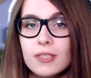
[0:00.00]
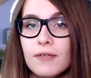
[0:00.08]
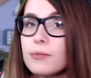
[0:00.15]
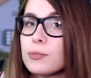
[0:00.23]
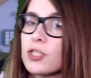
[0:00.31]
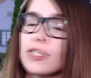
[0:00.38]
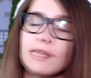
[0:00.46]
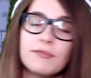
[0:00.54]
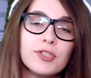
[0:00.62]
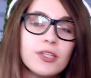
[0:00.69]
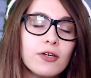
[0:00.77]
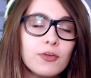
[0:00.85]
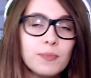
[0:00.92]
Ja wiem, że nie na
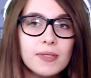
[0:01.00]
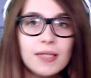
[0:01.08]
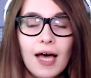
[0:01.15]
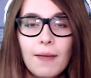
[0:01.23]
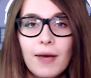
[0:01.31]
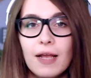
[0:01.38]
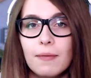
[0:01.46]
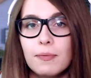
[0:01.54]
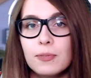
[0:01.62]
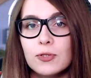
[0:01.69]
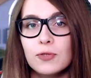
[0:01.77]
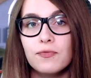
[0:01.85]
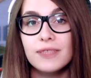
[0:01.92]
wszystko odpisałam, ale po
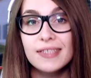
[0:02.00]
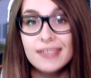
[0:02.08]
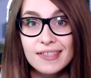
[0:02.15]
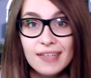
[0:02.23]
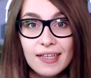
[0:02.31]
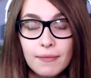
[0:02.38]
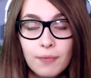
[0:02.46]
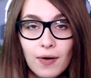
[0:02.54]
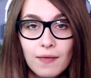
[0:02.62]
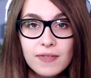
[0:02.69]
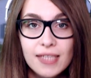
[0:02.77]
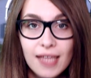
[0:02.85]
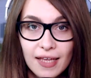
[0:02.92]
prostu fizycznie nie byłam
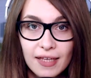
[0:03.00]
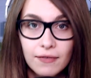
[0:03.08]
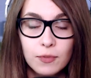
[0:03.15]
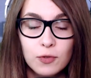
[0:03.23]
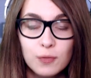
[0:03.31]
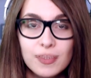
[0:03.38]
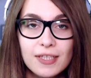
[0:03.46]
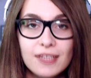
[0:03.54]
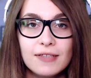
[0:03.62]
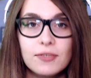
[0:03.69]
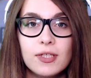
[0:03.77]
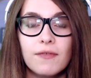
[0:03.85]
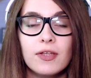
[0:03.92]
w stanie Wam odpisać na
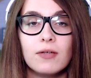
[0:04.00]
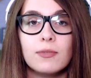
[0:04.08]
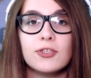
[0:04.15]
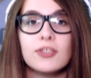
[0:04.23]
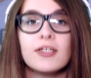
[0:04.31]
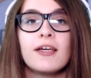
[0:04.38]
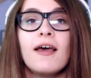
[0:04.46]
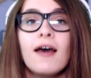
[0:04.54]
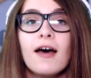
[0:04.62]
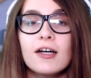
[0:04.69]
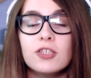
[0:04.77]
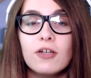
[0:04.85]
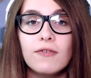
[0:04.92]
wszystkie wiadomości,
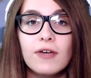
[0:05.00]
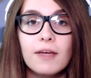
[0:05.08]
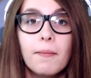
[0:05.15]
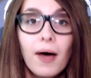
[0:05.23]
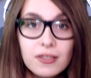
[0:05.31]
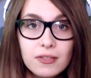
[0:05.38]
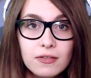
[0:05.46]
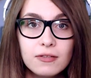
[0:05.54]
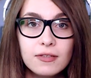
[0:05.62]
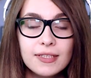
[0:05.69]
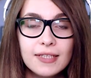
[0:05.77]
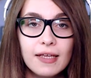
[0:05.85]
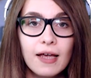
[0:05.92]
aczkolwiek bardzo to
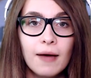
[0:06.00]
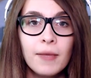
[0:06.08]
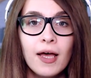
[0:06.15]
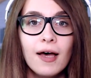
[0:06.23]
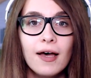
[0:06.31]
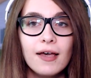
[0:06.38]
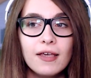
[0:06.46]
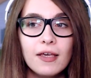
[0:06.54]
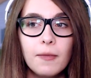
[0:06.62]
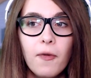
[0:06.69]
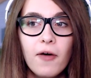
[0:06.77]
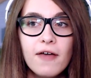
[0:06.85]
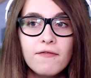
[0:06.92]
doceniam i
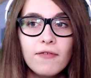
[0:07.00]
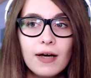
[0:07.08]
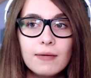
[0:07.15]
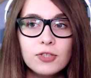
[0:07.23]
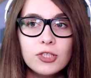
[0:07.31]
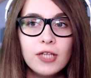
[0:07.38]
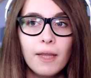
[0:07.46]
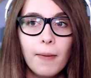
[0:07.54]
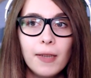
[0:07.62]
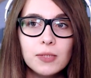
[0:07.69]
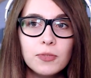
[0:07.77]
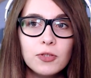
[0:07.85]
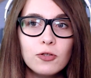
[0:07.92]
powiem Wam, że
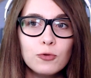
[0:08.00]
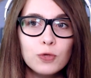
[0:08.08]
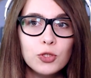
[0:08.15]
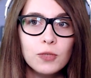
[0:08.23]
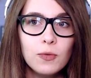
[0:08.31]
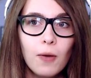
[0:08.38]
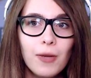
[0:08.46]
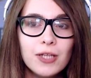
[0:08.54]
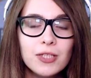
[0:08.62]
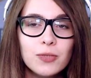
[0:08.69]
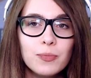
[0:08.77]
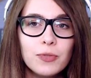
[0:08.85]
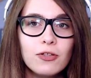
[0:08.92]
bardzo mi to ruszyło,
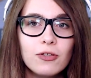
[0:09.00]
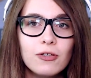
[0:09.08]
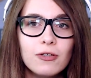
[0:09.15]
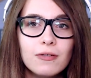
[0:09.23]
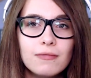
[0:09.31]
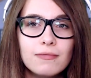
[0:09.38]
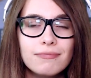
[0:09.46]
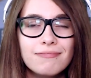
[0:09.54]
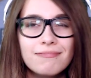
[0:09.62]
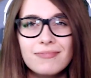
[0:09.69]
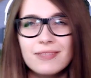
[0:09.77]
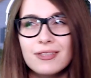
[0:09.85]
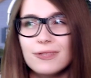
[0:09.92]
bardzo mi to,
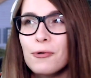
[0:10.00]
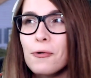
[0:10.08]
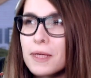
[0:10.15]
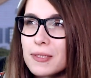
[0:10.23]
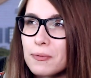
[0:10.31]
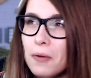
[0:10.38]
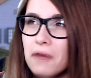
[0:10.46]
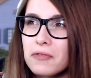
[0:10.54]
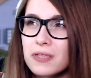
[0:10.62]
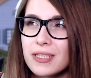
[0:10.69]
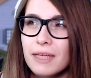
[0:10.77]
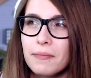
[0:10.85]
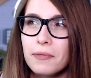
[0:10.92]
to głupie słowo
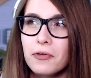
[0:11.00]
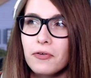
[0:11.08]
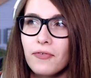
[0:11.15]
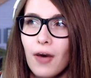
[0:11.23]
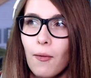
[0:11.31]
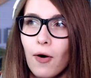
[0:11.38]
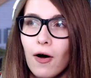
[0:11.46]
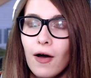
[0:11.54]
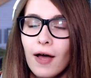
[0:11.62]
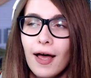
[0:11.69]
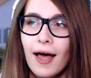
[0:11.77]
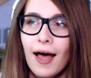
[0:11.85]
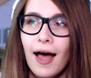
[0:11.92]
zaimponowało,
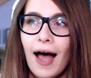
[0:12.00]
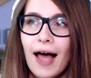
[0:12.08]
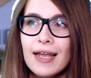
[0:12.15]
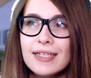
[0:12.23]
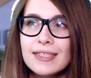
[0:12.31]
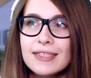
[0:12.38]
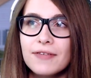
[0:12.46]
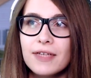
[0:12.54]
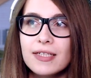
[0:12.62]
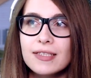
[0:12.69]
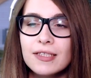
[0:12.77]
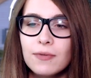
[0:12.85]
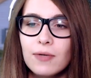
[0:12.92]
ale
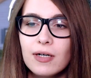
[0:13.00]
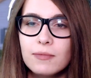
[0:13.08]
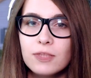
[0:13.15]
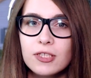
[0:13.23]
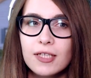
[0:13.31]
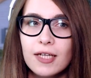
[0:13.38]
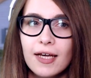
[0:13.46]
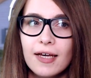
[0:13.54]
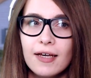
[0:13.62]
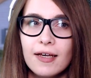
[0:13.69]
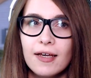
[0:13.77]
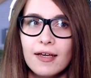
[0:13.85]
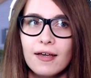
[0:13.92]
stwierdziłam, że
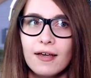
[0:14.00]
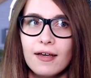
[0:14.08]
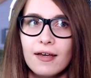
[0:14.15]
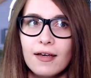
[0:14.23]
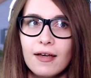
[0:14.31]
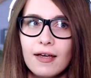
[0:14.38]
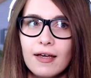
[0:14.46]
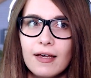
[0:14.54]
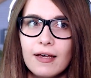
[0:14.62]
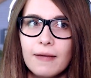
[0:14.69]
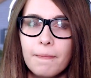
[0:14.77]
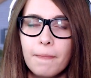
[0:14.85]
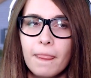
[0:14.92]

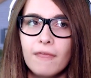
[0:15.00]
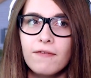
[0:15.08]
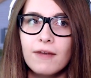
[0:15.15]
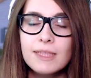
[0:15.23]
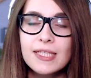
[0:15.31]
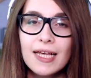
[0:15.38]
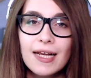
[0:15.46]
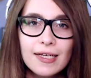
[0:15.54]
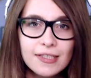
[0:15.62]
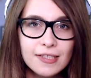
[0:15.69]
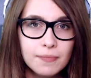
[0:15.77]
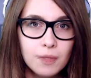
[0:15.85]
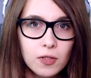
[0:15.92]
E, wam
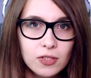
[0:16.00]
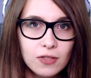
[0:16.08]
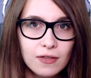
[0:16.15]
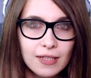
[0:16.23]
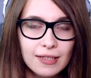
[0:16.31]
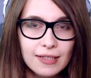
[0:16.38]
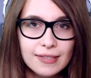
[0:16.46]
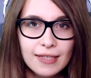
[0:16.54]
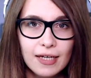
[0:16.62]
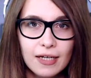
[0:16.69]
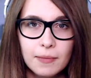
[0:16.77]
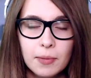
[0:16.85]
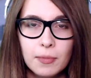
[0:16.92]
zależy mocno na tej
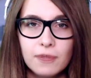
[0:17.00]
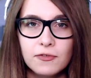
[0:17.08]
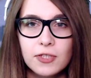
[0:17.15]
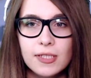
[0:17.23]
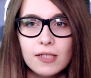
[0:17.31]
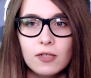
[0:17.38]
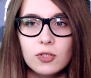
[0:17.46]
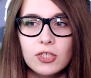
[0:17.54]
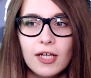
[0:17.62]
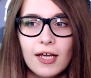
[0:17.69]
serii mimo wszystko,